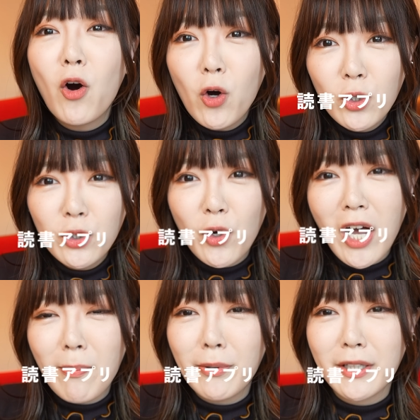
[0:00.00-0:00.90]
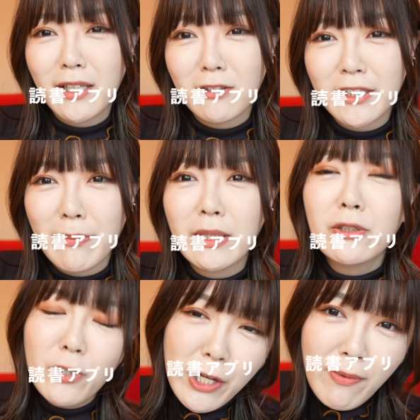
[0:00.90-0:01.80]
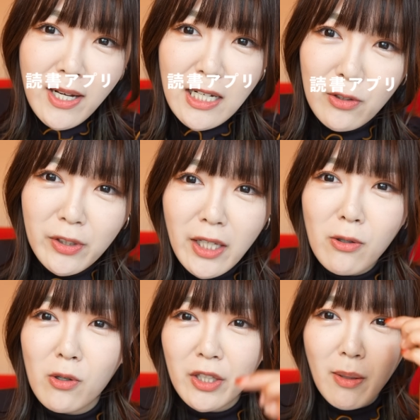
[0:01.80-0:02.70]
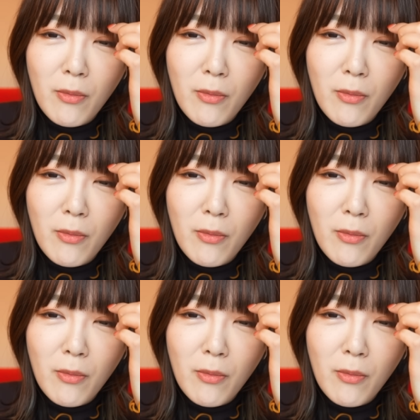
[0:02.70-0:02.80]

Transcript: 本のアプリでございます。これはあの結構ね、